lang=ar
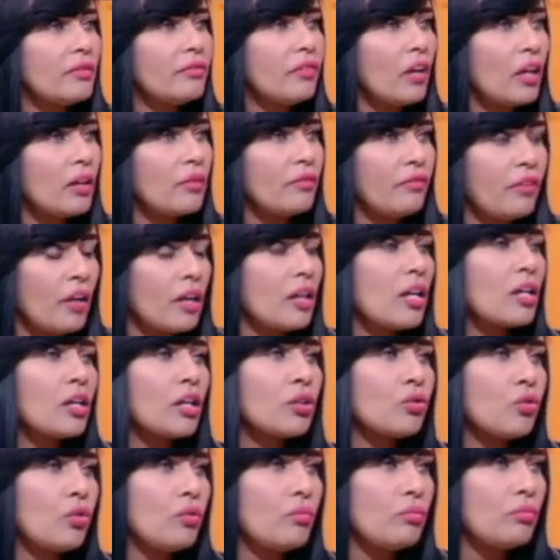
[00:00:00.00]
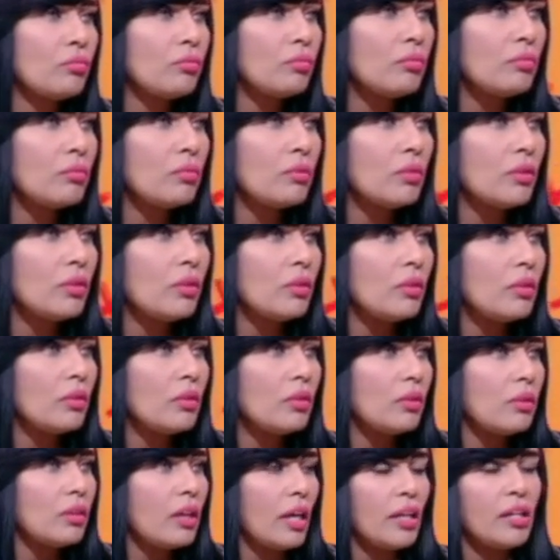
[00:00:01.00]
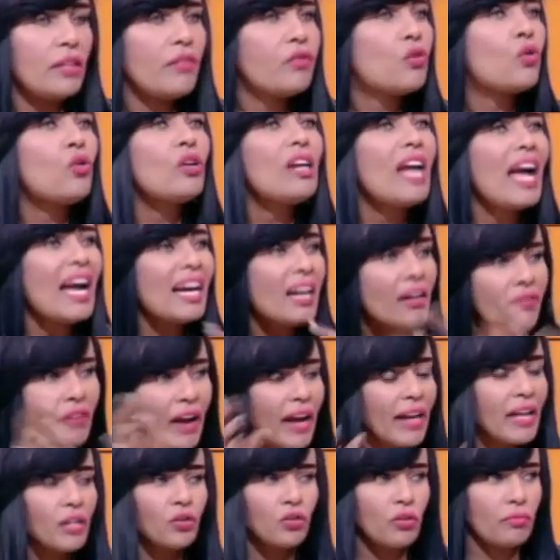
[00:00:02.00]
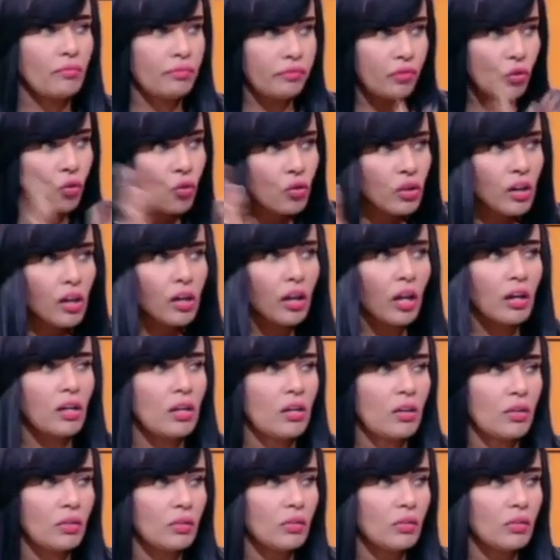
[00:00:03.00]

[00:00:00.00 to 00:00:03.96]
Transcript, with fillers: في علاقاتهم يعني في كل حاجه في حياتهم في كل مش علاقات